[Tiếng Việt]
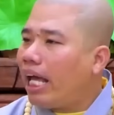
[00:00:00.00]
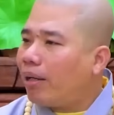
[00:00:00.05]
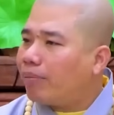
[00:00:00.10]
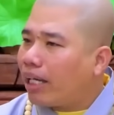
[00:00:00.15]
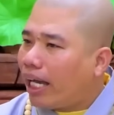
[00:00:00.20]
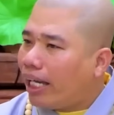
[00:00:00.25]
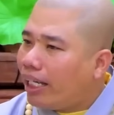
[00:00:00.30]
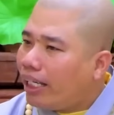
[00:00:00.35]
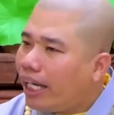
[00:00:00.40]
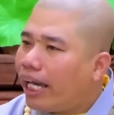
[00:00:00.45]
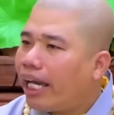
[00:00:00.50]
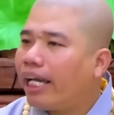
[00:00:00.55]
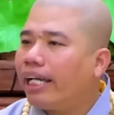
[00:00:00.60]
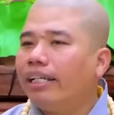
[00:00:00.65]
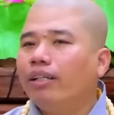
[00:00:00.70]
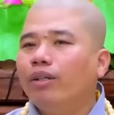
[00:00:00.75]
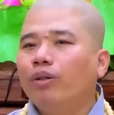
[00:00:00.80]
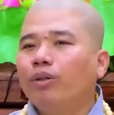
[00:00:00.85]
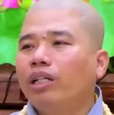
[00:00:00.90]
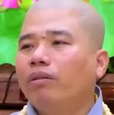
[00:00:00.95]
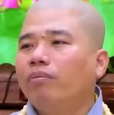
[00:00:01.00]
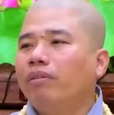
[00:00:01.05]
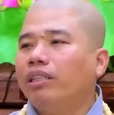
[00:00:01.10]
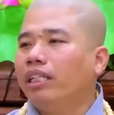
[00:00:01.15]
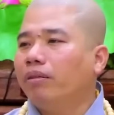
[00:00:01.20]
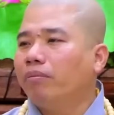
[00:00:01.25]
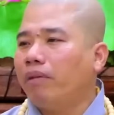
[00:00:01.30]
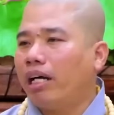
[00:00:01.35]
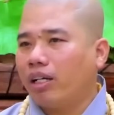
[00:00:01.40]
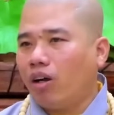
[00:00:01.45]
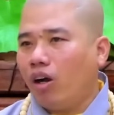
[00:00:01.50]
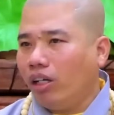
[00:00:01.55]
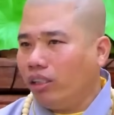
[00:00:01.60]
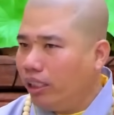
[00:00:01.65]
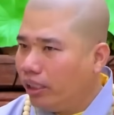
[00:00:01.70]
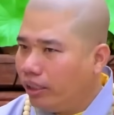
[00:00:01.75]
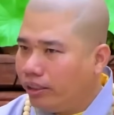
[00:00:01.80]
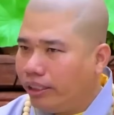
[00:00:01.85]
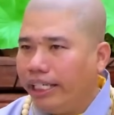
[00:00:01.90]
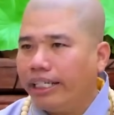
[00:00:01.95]
làm cả ngày luôn đó mà, nhưng mà có
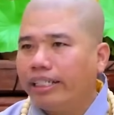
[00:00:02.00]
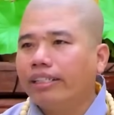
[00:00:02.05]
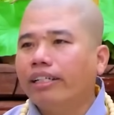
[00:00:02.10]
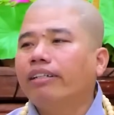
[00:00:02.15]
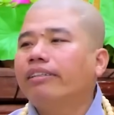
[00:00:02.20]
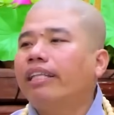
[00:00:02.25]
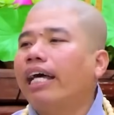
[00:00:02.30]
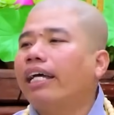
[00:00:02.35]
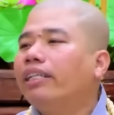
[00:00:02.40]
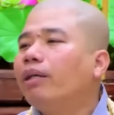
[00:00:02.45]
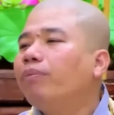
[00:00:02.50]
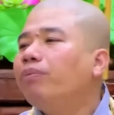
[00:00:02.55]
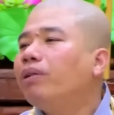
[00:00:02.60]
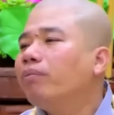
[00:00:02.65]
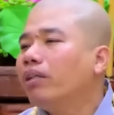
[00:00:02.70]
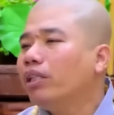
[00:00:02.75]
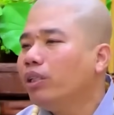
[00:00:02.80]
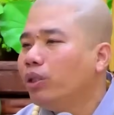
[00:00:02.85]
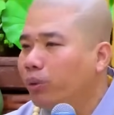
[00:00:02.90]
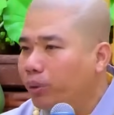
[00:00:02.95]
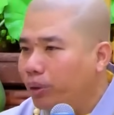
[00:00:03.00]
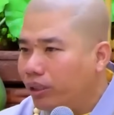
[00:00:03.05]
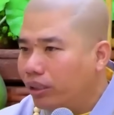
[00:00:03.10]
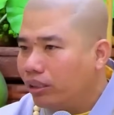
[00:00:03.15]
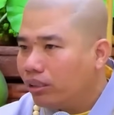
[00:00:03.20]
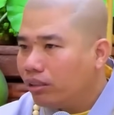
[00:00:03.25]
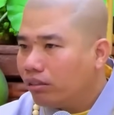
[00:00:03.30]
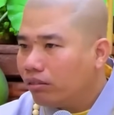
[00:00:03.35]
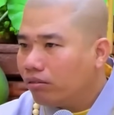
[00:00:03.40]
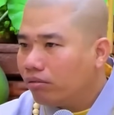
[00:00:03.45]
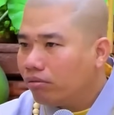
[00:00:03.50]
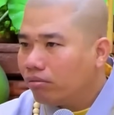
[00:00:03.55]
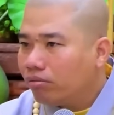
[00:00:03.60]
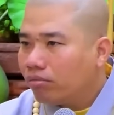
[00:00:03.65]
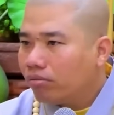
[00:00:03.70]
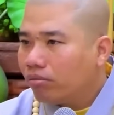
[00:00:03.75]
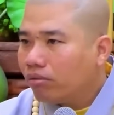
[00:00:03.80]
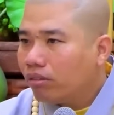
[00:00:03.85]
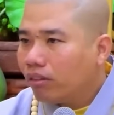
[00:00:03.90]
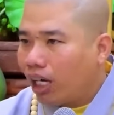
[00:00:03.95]
những việc người ta giúp cho mình vui.
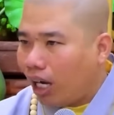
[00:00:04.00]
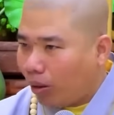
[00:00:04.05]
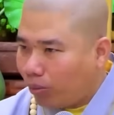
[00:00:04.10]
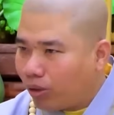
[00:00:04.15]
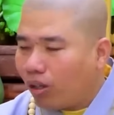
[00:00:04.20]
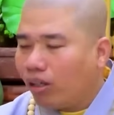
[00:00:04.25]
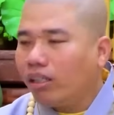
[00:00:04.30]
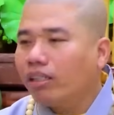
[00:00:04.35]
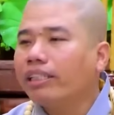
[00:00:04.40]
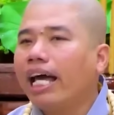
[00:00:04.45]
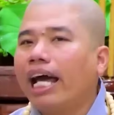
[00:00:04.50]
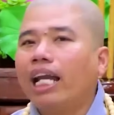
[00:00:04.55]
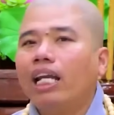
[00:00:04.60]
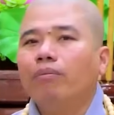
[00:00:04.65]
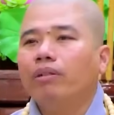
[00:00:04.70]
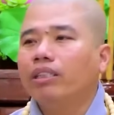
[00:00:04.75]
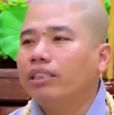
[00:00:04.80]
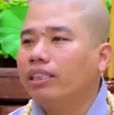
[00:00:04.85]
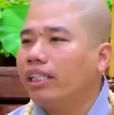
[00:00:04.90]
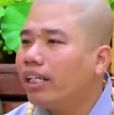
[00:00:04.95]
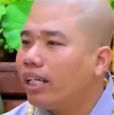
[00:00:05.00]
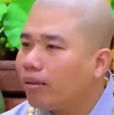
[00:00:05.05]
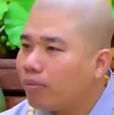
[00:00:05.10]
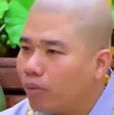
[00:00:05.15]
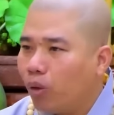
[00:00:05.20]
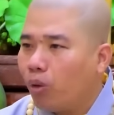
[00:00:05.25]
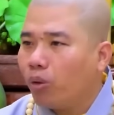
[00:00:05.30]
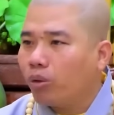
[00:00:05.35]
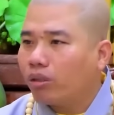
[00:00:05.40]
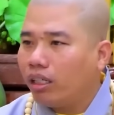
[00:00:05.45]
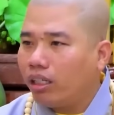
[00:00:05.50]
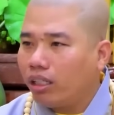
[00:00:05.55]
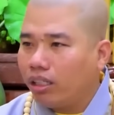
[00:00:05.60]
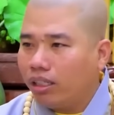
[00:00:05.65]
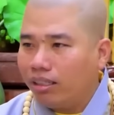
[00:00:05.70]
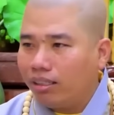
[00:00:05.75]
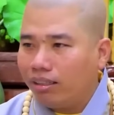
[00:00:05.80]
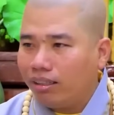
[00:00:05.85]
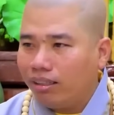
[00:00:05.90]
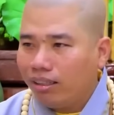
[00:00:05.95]
Không có người ta là mình sẽ rất buồn đó.
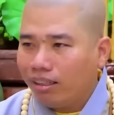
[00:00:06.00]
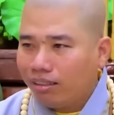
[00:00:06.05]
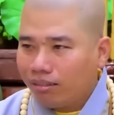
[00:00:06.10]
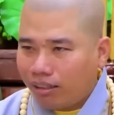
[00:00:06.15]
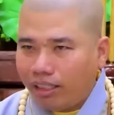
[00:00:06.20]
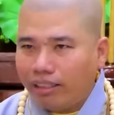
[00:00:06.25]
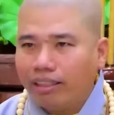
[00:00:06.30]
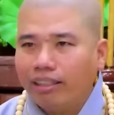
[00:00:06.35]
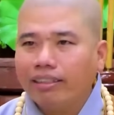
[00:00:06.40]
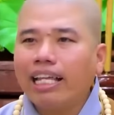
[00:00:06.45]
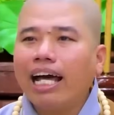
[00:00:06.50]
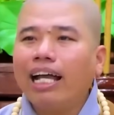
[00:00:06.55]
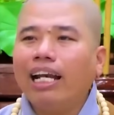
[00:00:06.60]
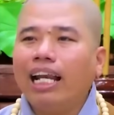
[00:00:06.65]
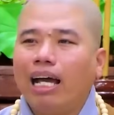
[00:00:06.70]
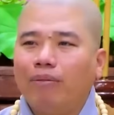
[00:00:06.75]
Thì người ta